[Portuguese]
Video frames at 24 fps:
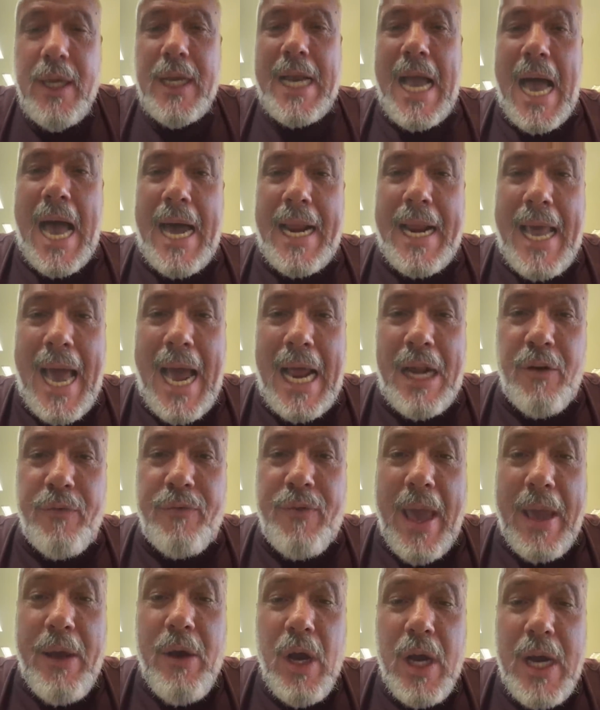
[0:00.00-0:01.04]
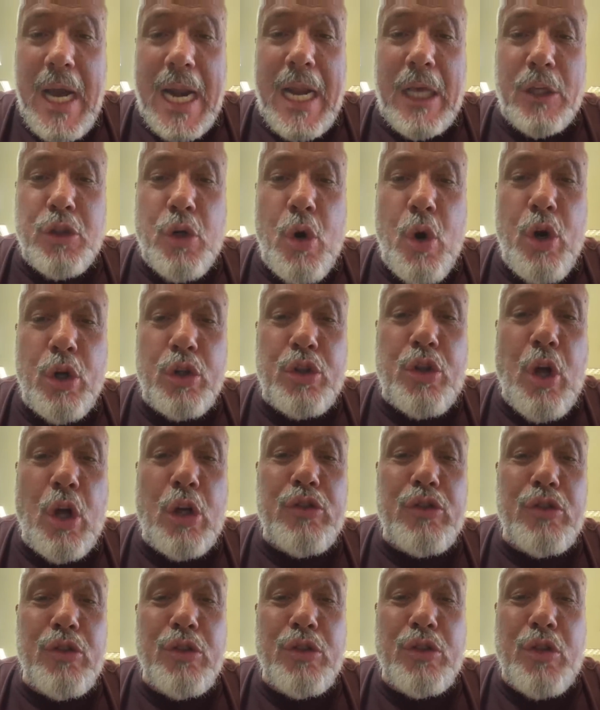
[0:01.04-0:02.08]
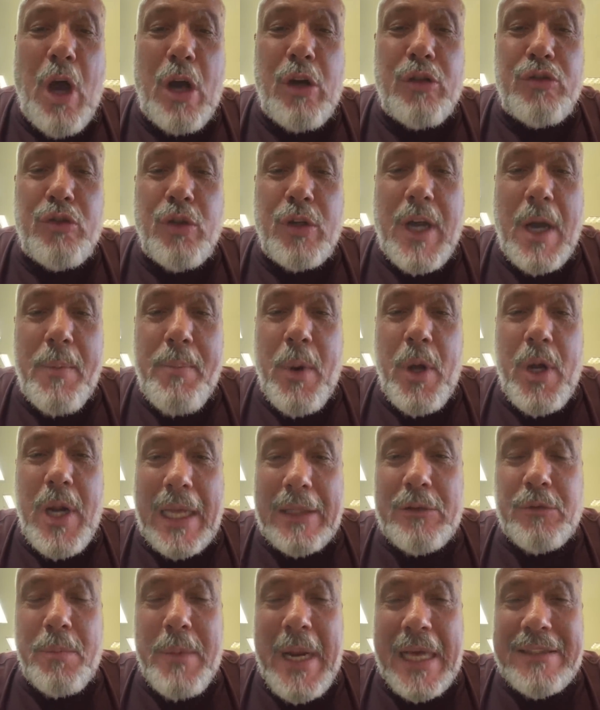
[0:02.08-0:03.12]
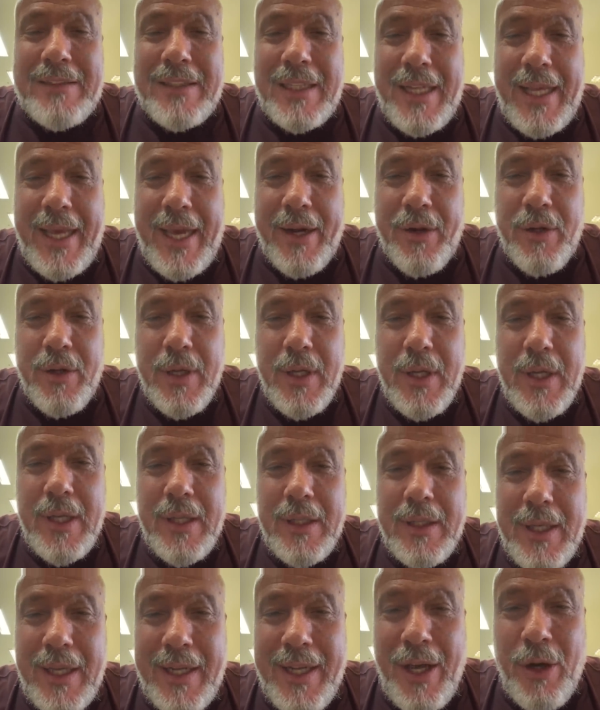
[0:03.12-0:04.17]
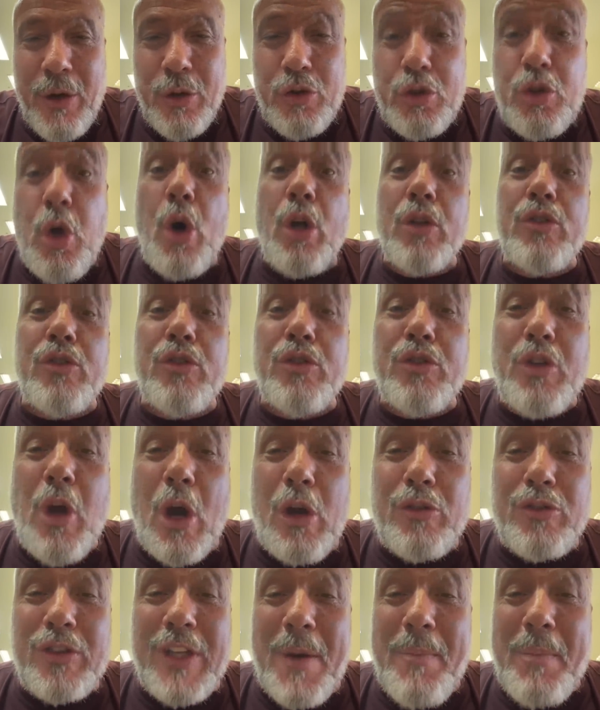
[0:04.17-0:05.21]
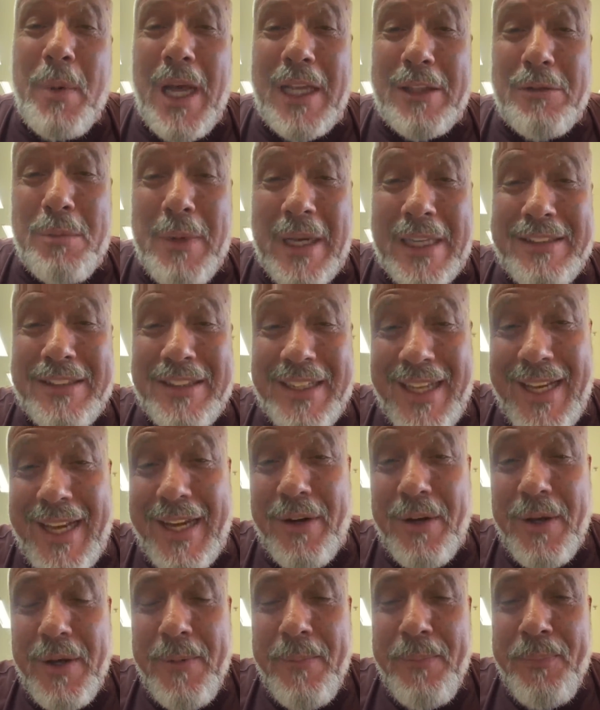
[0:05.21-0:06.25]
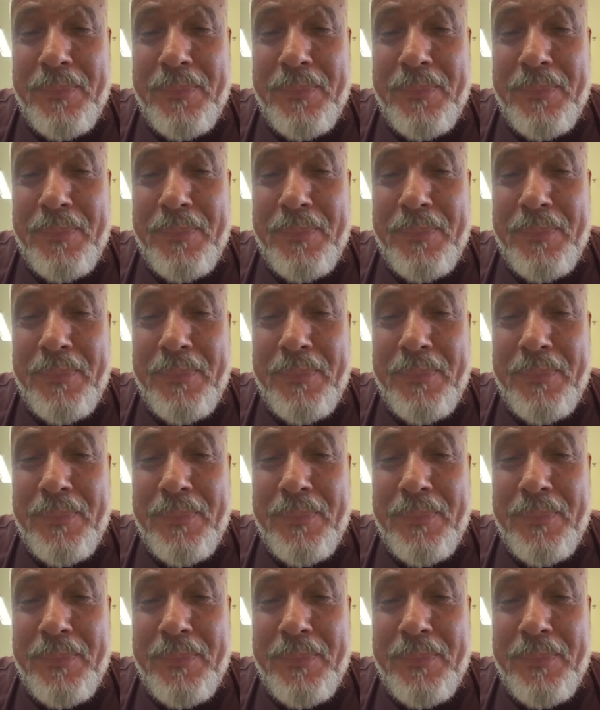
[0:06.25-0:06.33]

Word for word: Caralho, velho, o cara jogou todos os jogos do Campeonato Brasileiro, entendeu? Todos os jogos do Campeonato Brasileiro.